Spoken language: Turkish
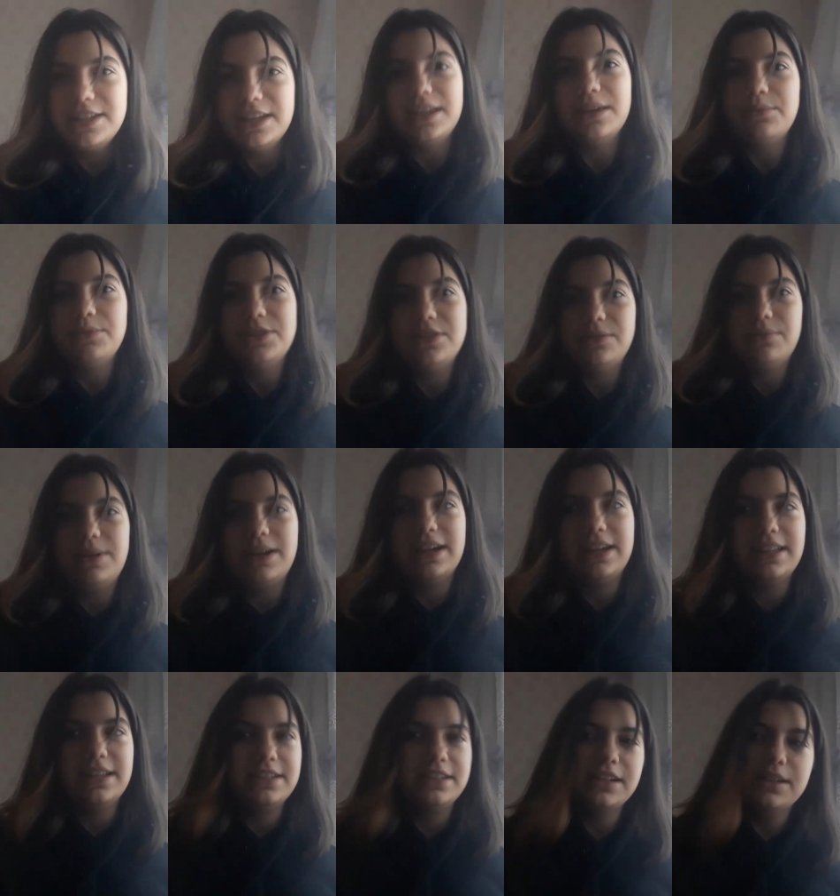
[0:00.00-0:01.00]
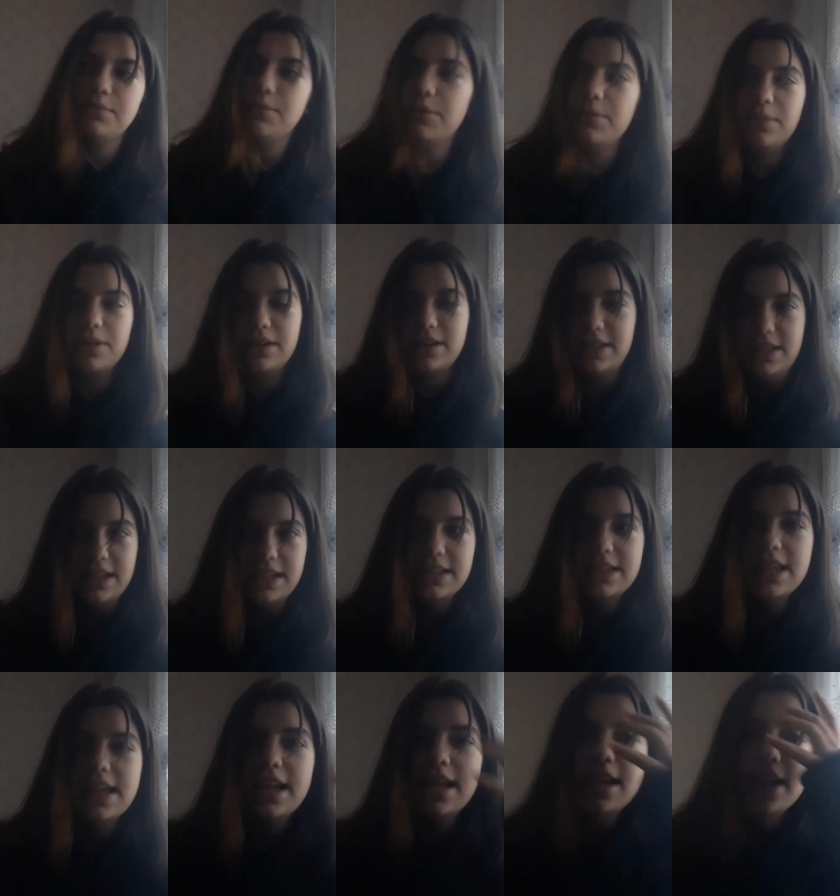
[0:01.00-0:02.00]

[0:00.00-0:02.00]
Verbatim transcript: çekemeyeceğim arkadaşlar ama bakacağız.